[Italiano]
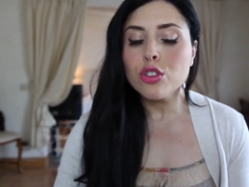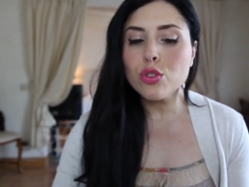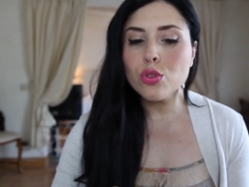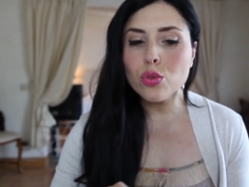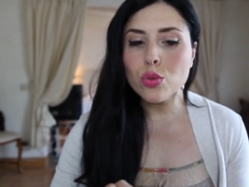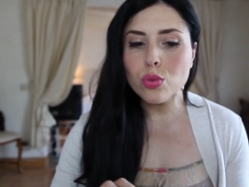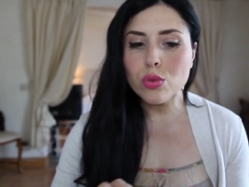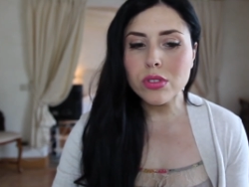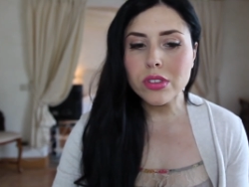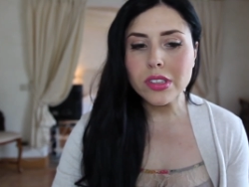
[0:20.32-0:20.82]

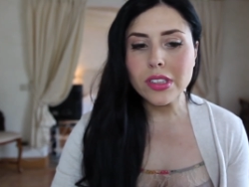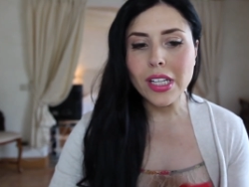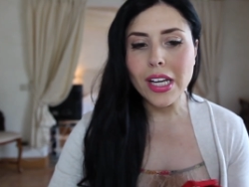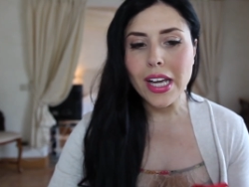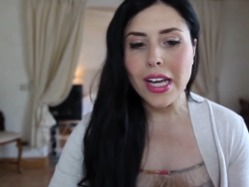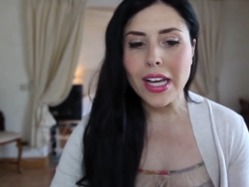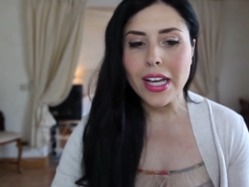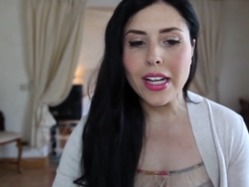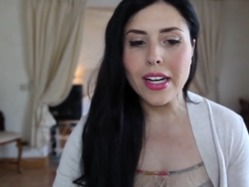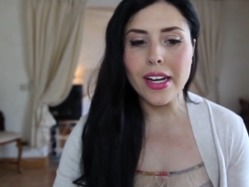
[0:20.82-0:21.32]

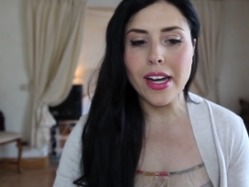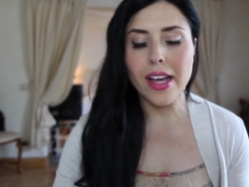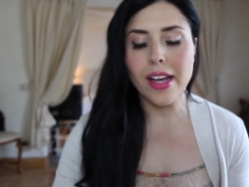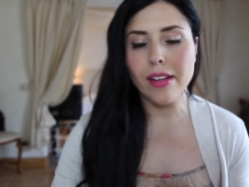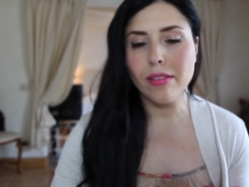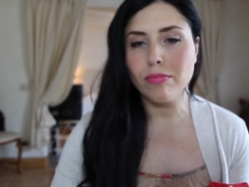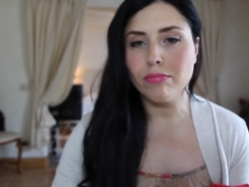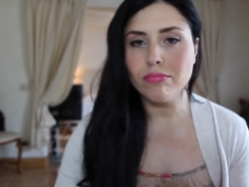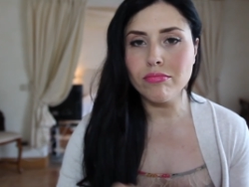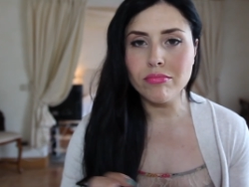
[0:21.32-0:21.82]
tutte
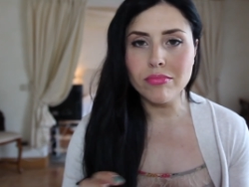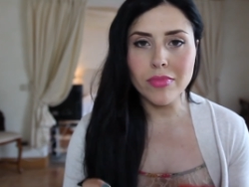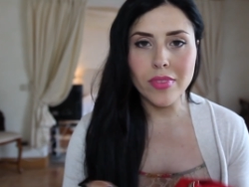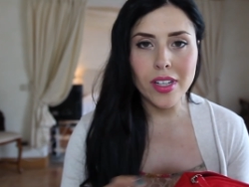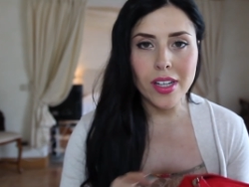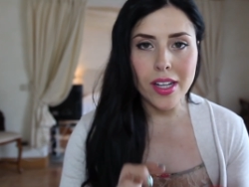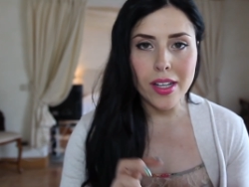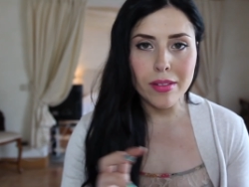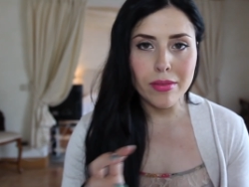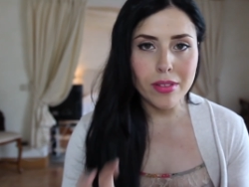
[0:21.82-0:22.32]
le,
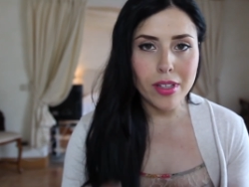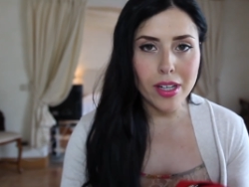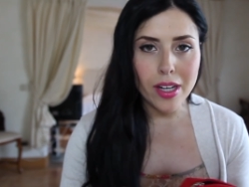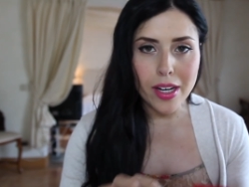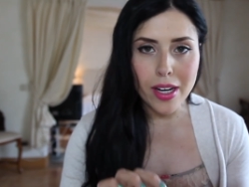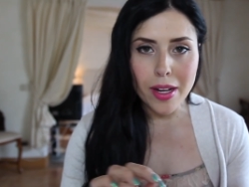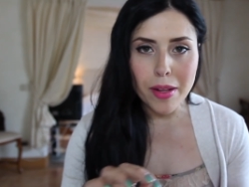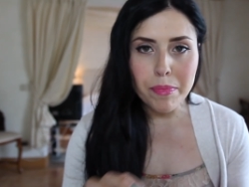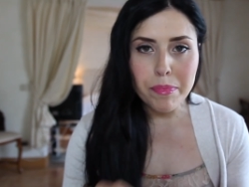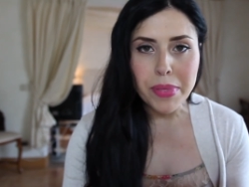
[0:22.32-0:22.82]
le, le,
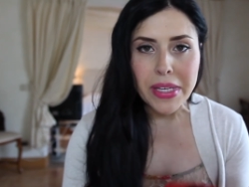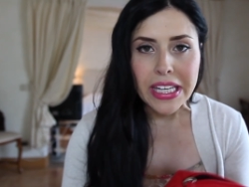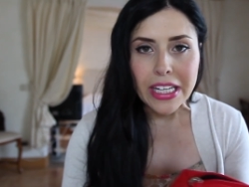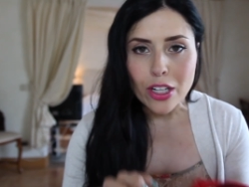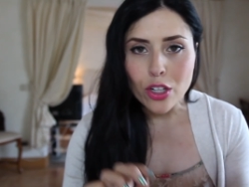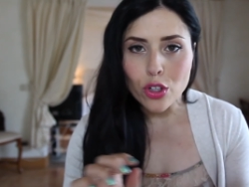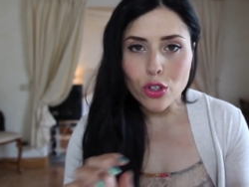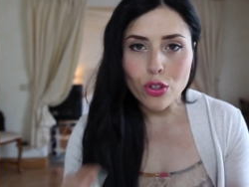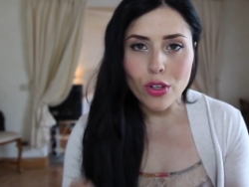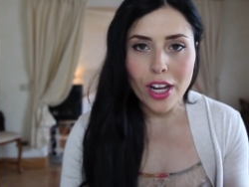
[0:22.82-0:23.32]
le,
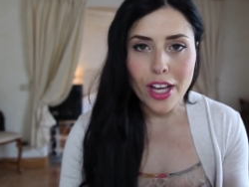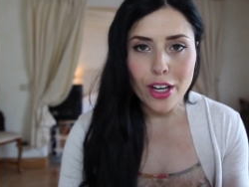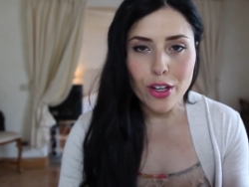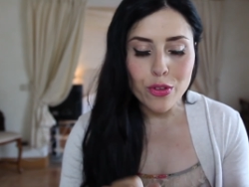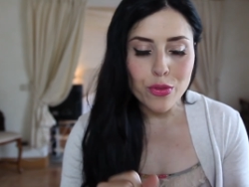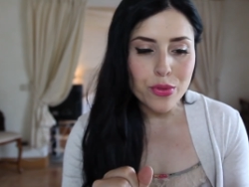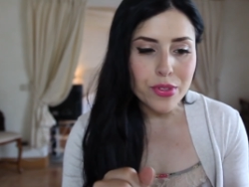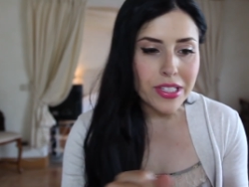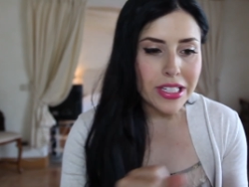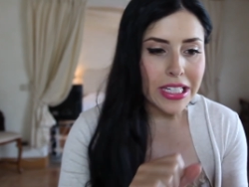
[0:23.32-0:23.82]
piccole
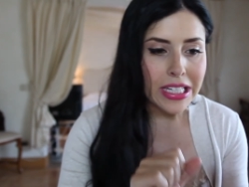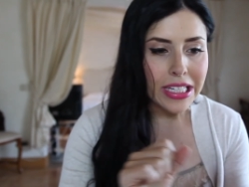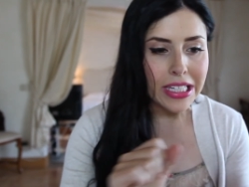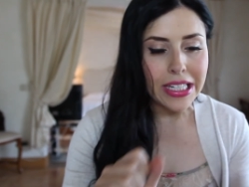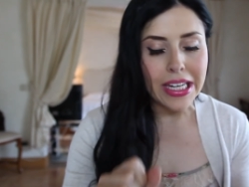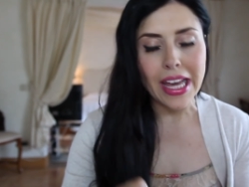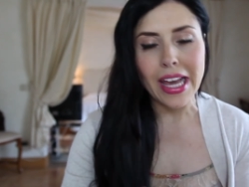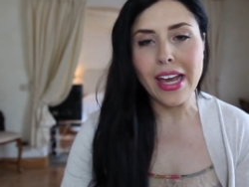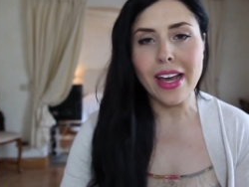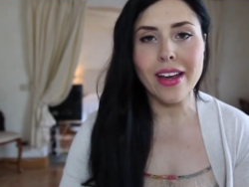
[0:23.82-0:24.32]

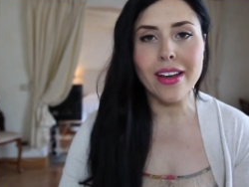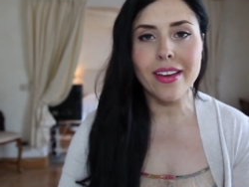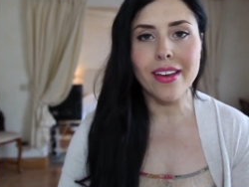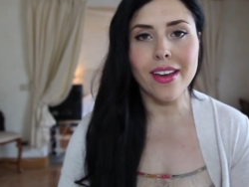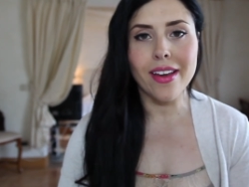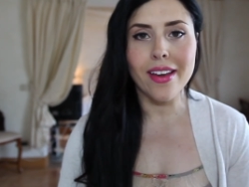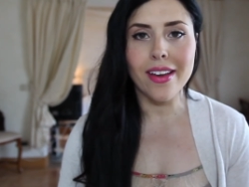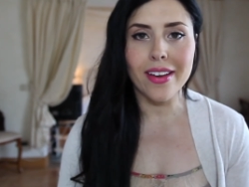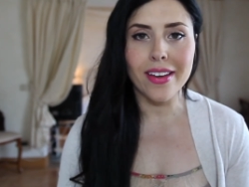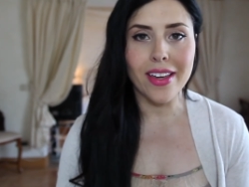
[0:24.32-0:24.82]
cosine
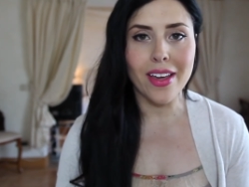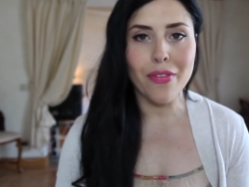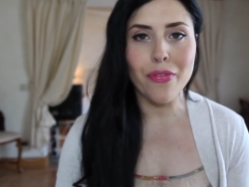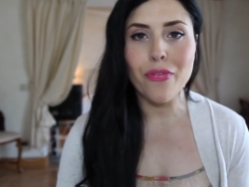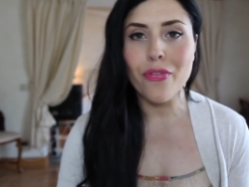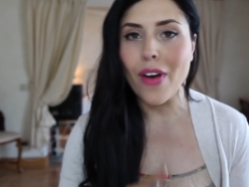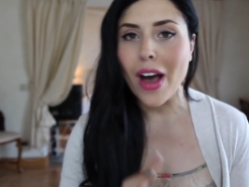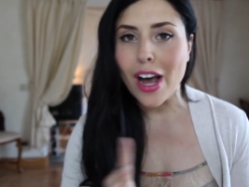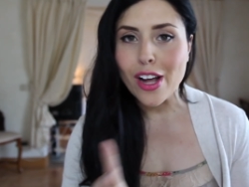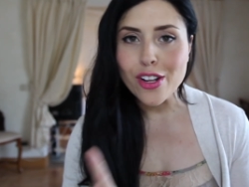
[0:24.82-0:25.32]
che, che
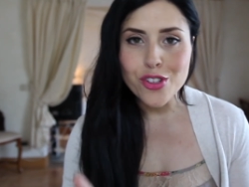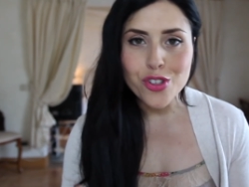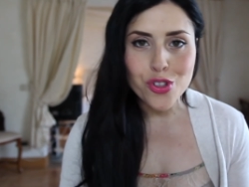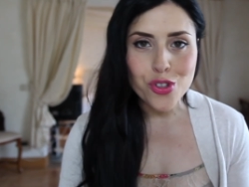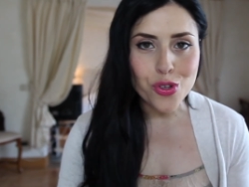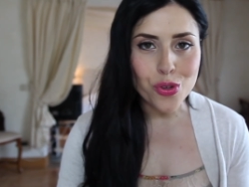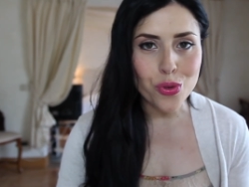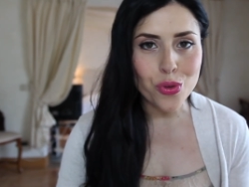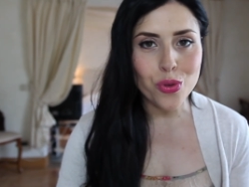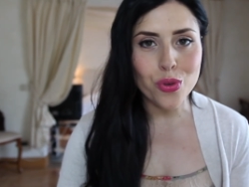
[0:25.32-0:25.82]

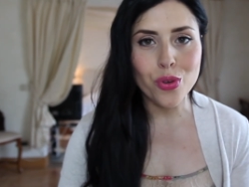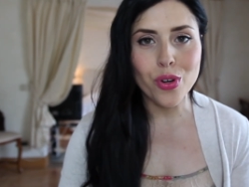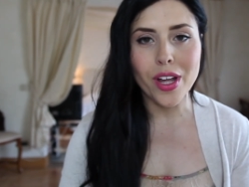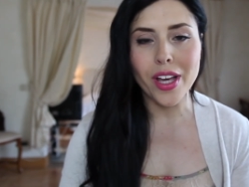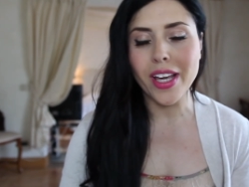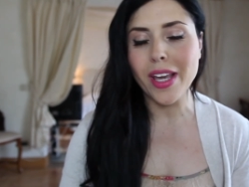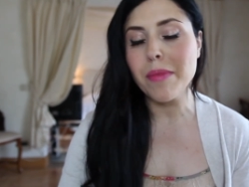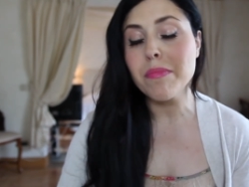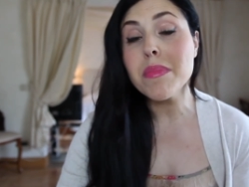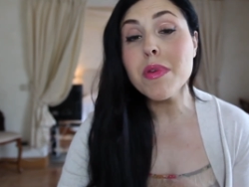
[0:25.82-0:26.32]
faccio,
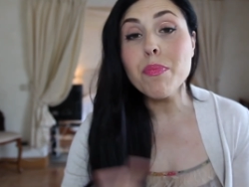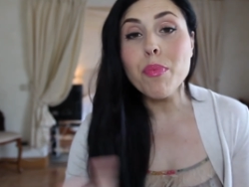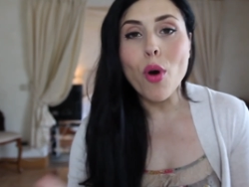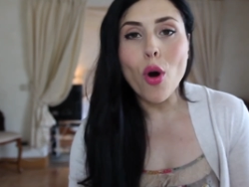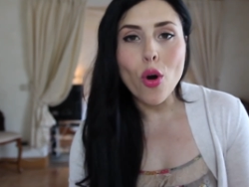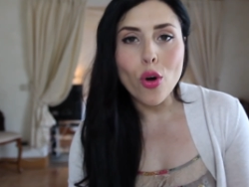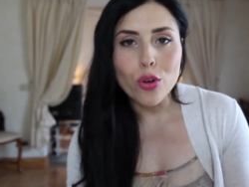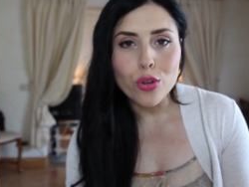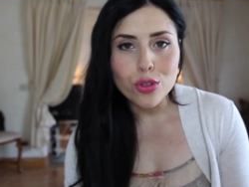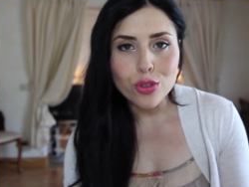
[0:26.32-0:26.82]
le che mi
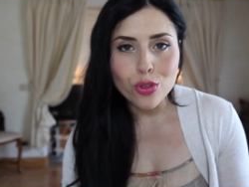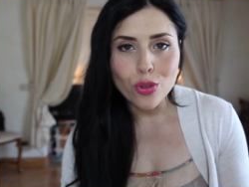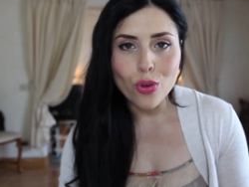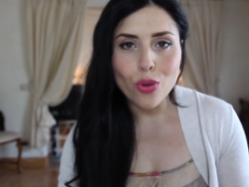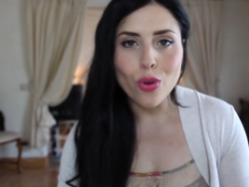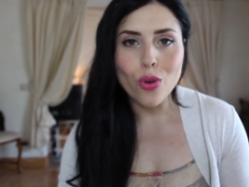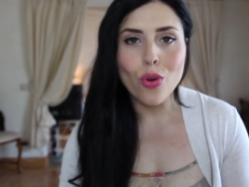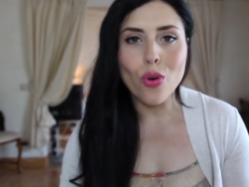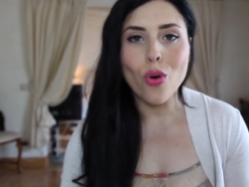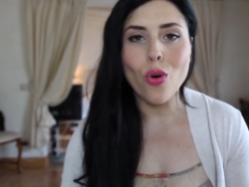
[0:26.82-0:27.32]
porto
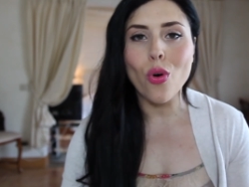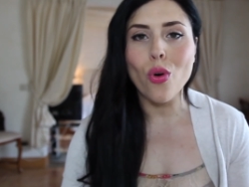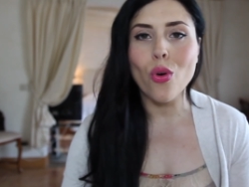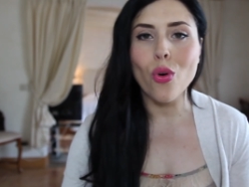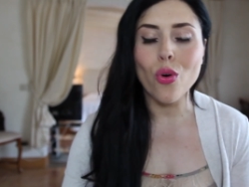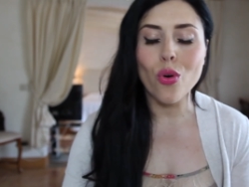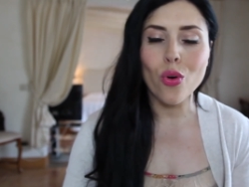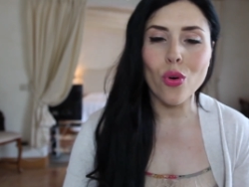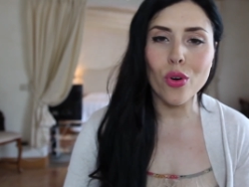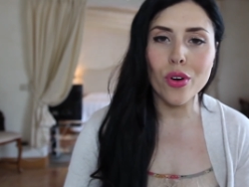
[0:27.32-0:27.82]

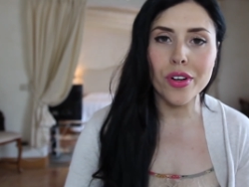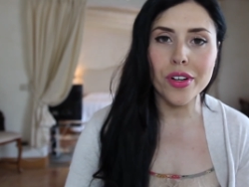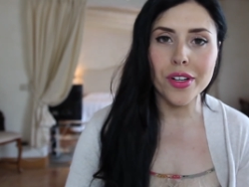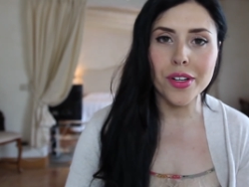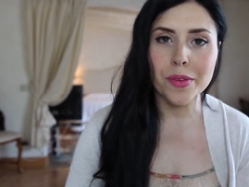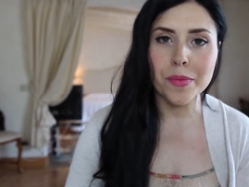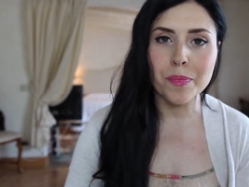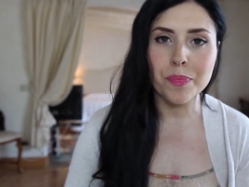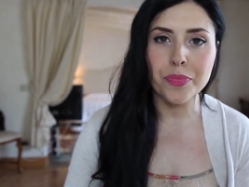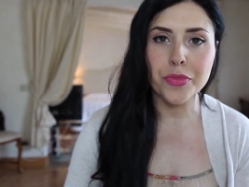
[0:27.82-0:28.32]
o
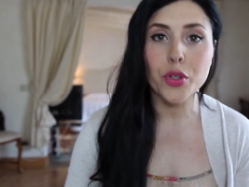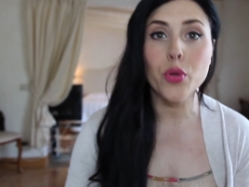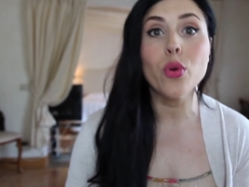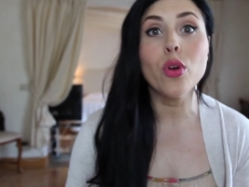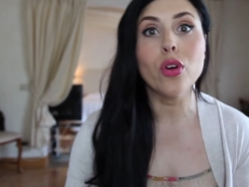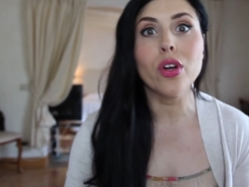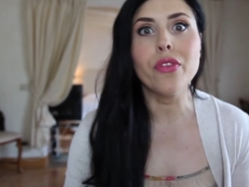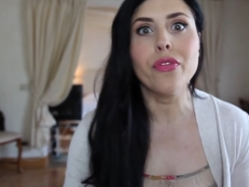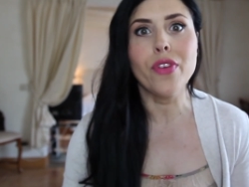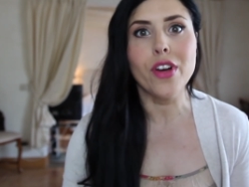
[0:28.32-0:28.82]
ehm,
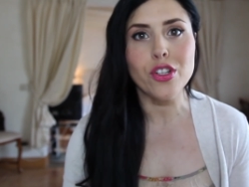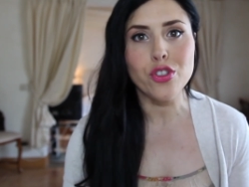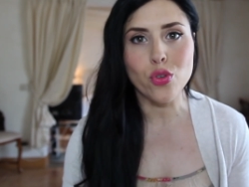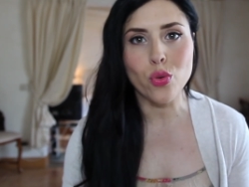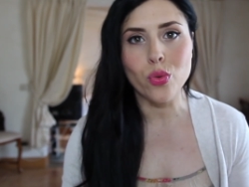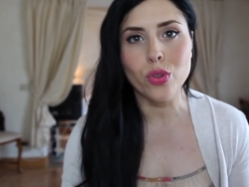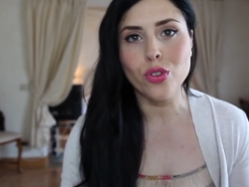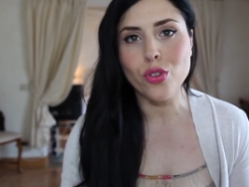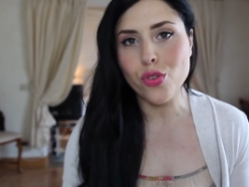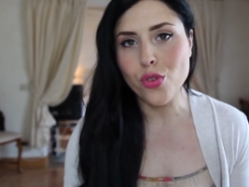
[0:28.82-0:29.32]
quello che
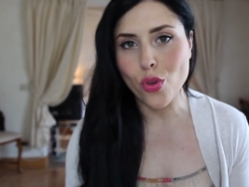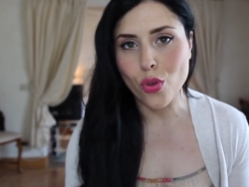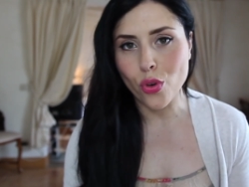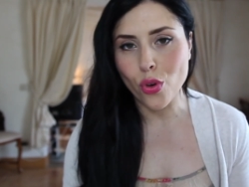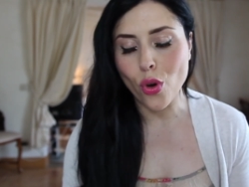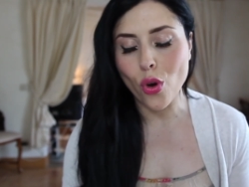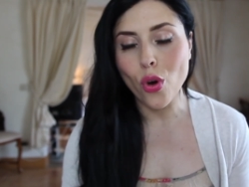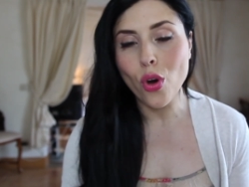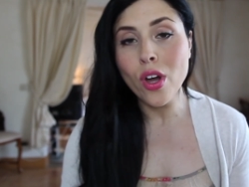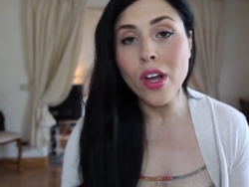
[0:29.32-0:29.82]
faccio quando
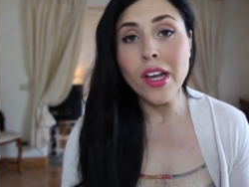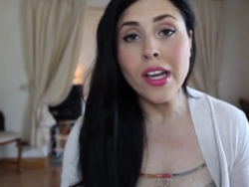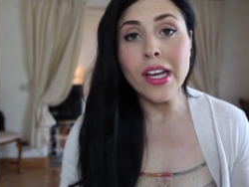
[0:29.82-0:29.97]
sono